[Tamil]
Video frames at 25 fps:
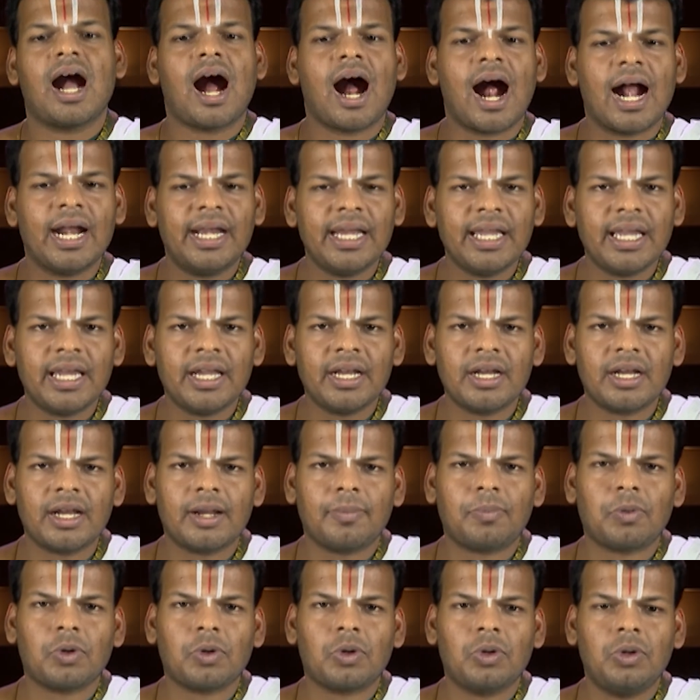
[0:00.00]
அழிகின்ற
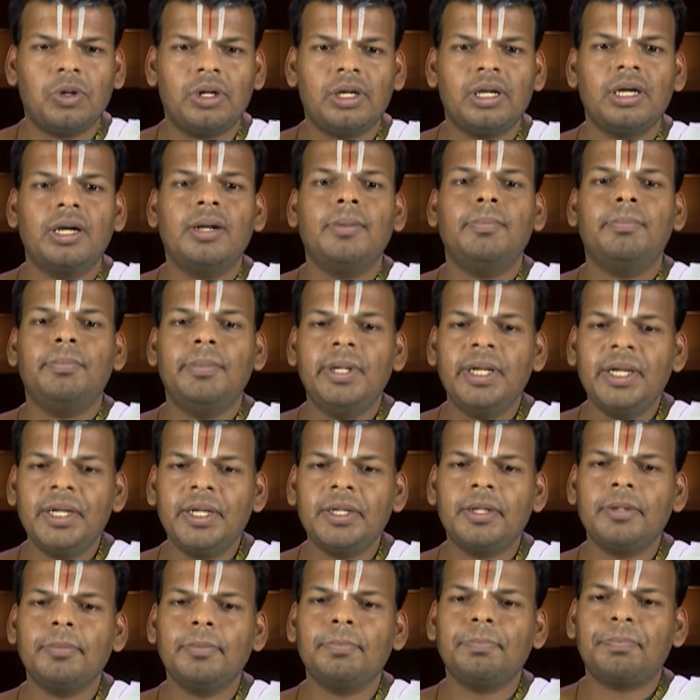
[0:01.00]
பொருள்
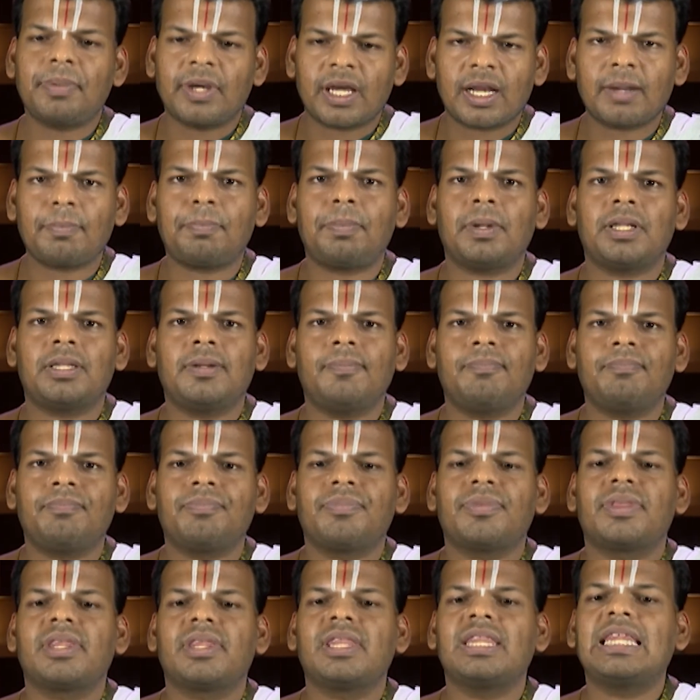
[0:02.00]
மீண்டும் பிறப்பதும்
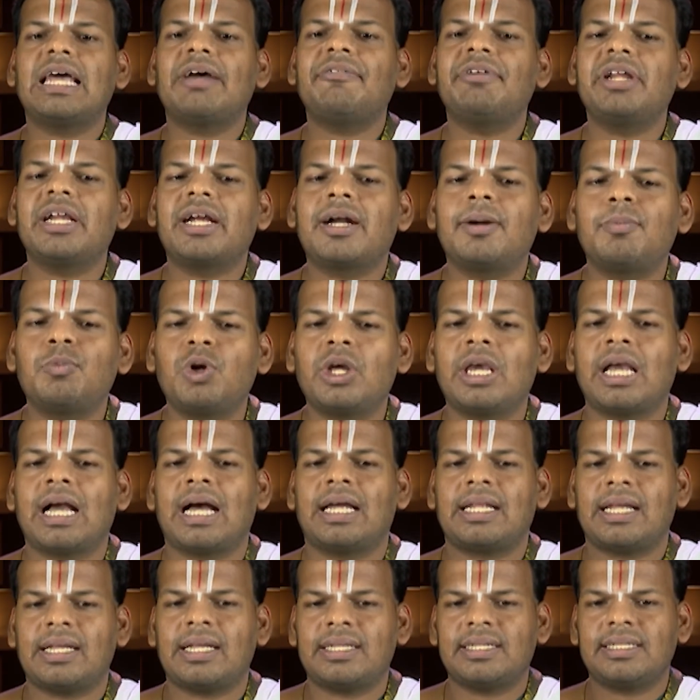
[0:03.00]
தவிர்க்க
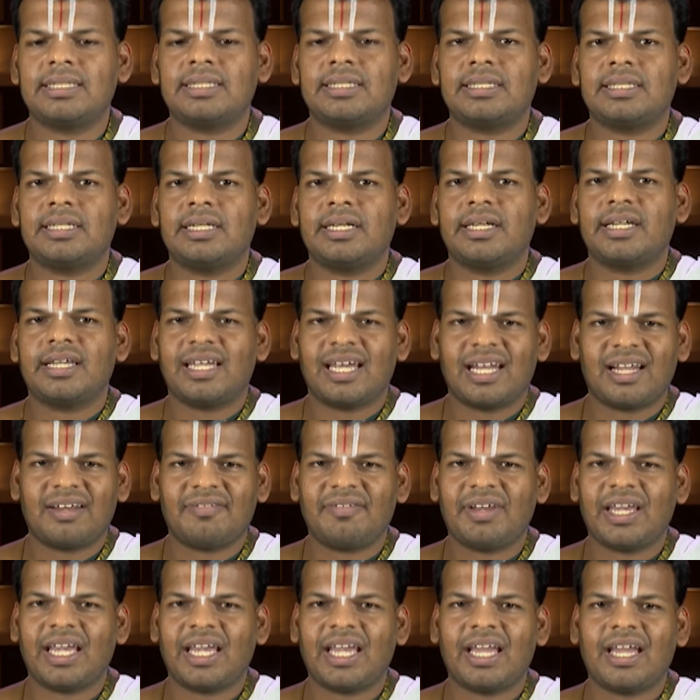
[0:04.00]
முடியாதது
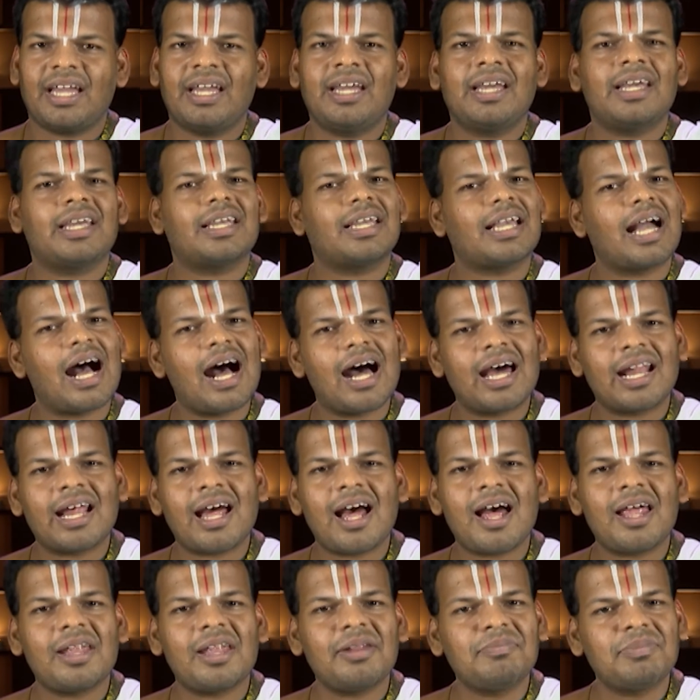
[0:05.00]
எனவே
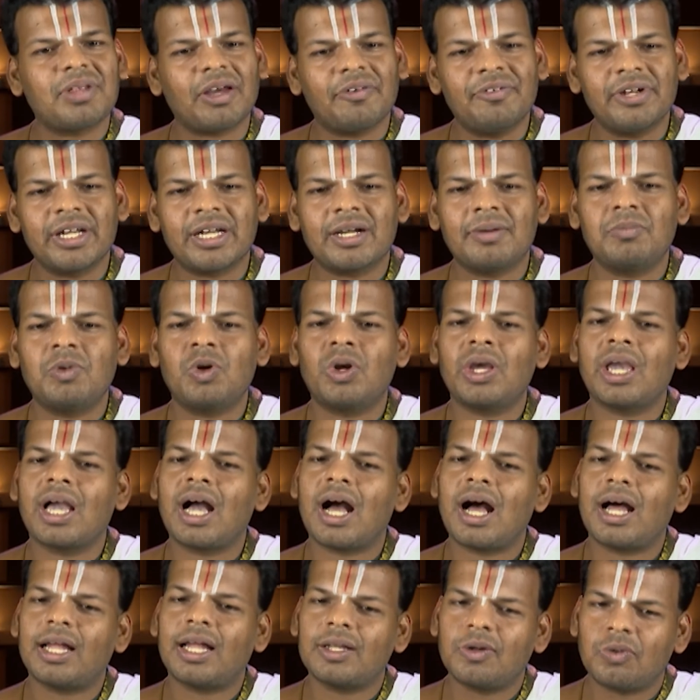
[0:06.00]
யாராலும் தவிர்க்க
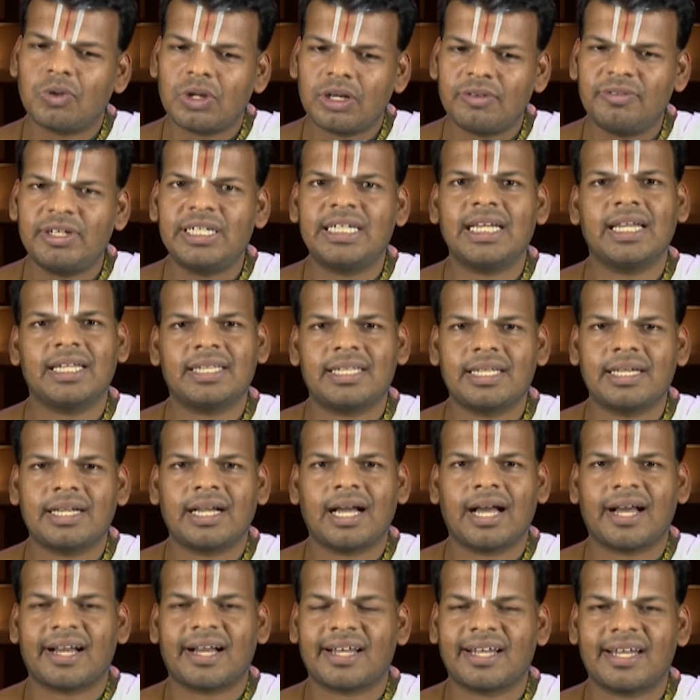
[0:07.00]
முடியாத ஒரு
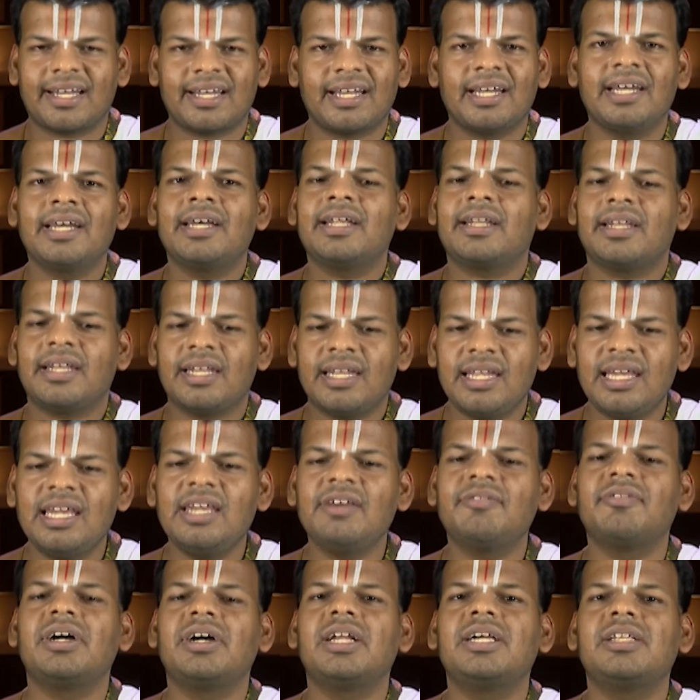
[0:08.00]
விஷயத்துக்காக நீ
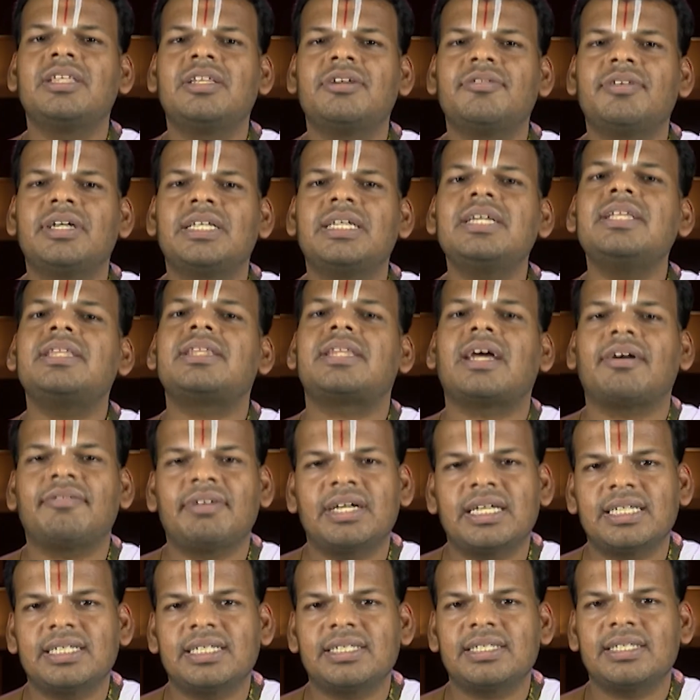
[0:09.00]
வருந்துவது
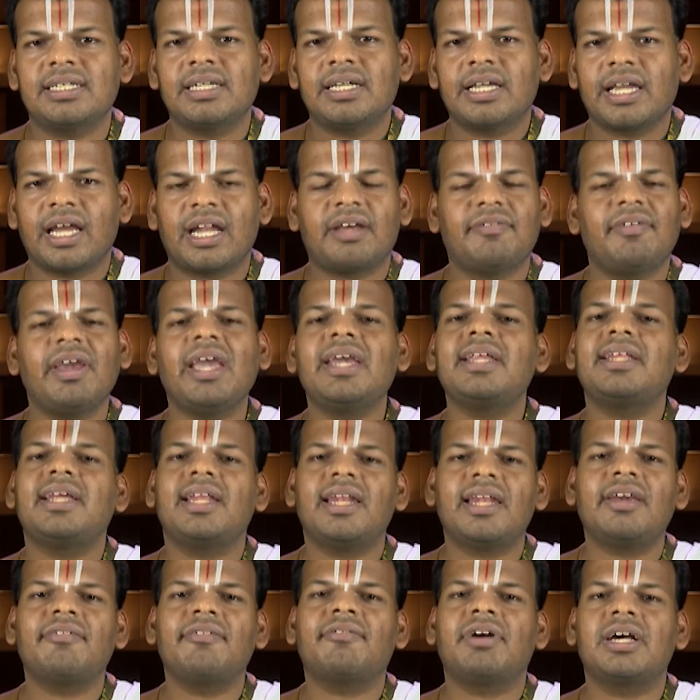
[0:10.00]
தவறு எனவே
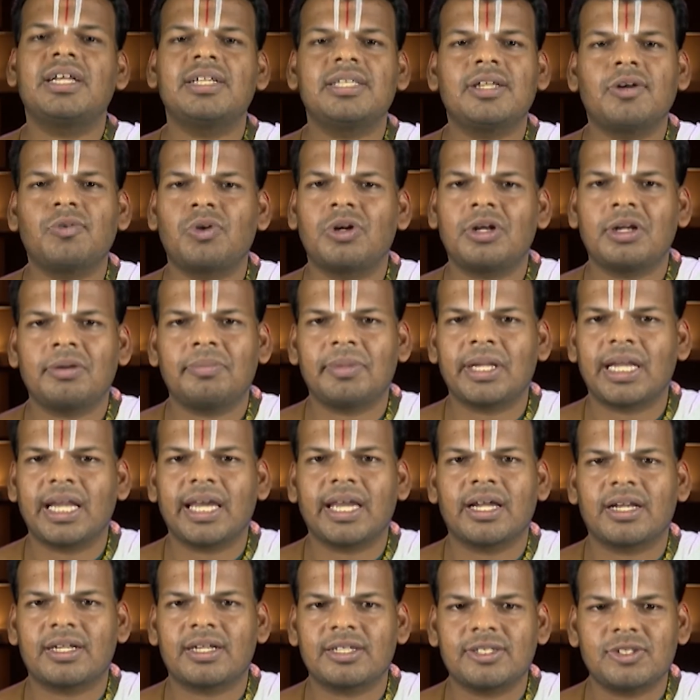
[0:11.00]
இதில் நீ வருந்த ஒன்றுமில்லை
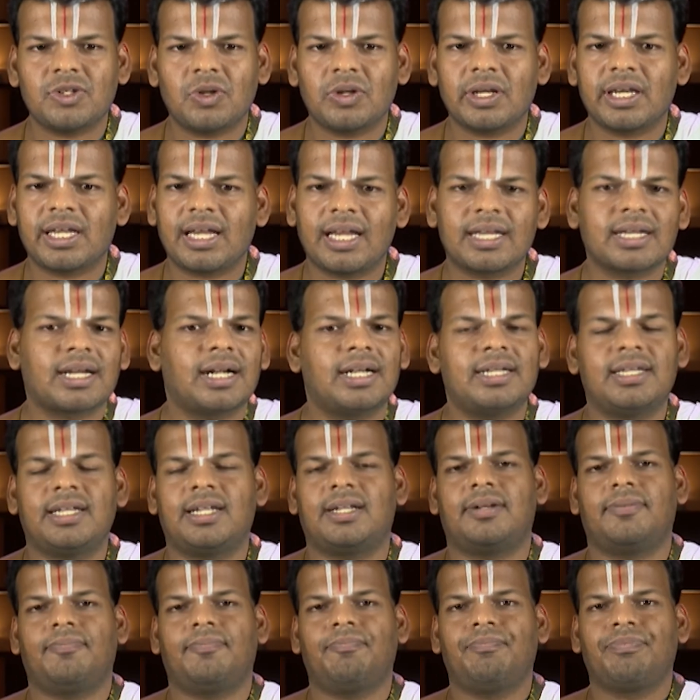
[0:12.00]
என்று சொல்கிறான்
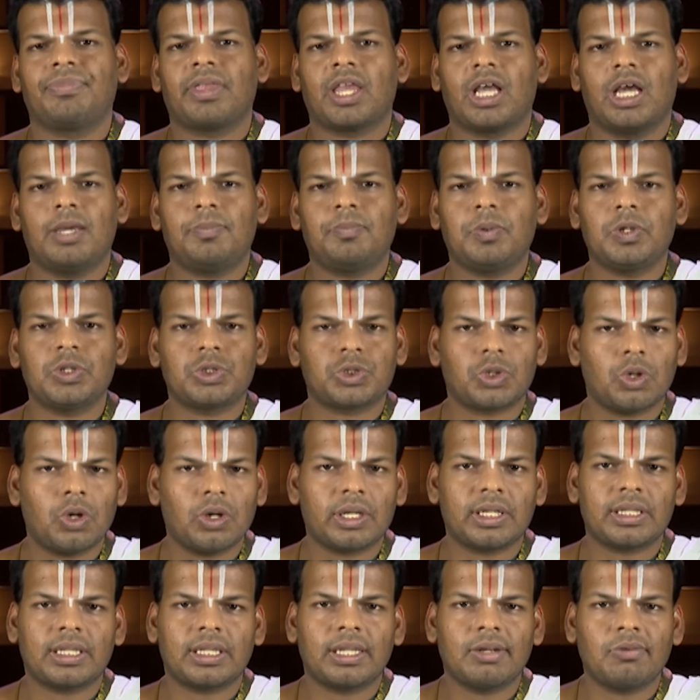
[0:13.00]
கண்ணன் இப்போ
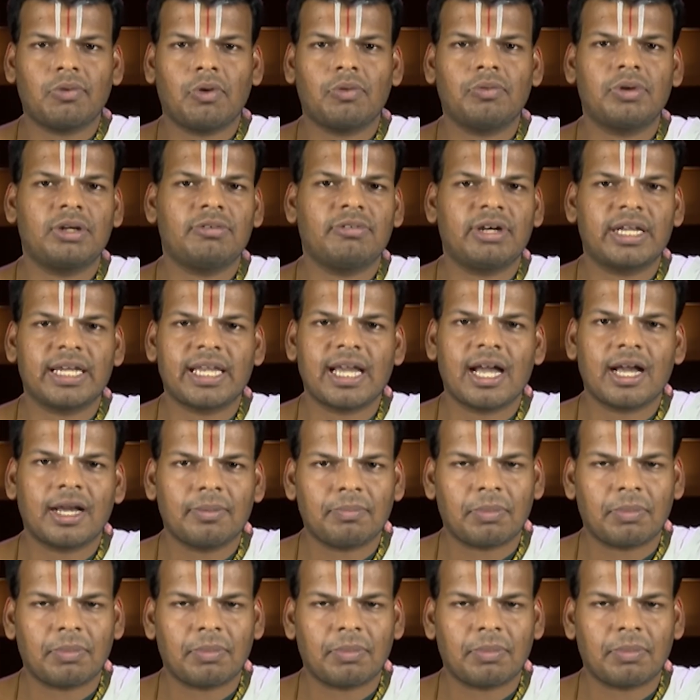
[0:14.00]
ஸ்லோகத்தின் ஒவ்வொரு வரியாக